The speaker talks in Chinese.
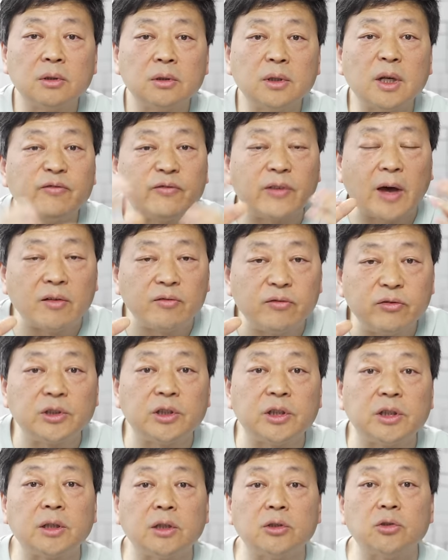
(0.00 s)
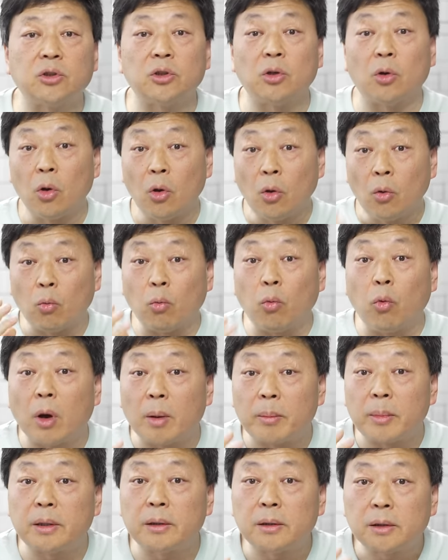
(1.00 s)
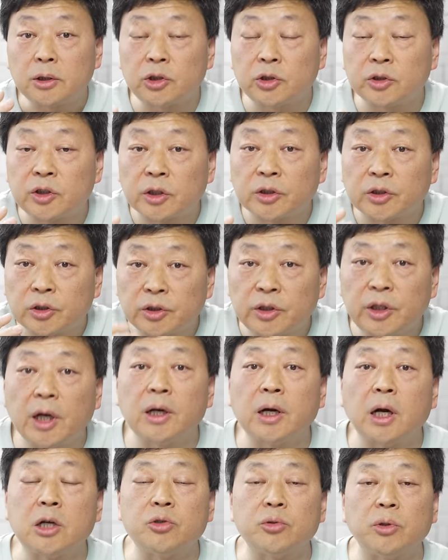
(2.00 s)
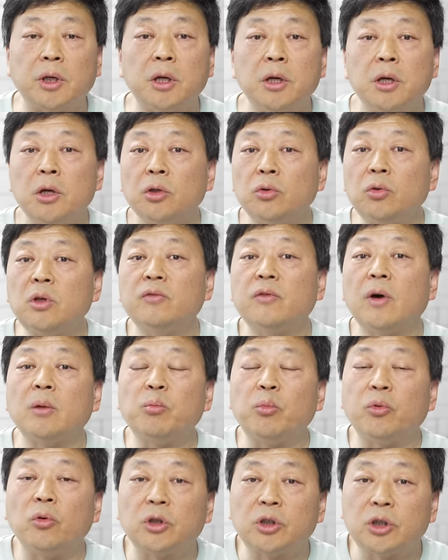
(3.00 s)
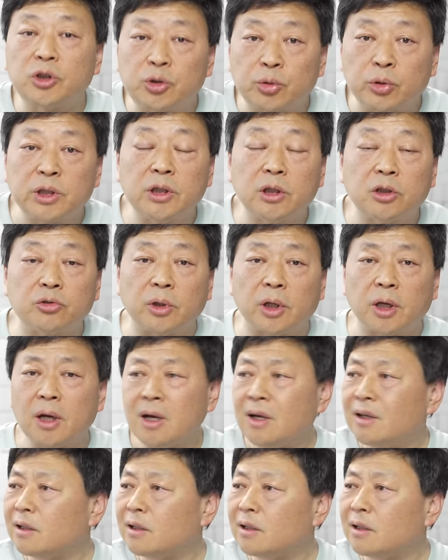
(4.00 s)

他反复提的就是我们实际上是天然水，对方不过是纯净水。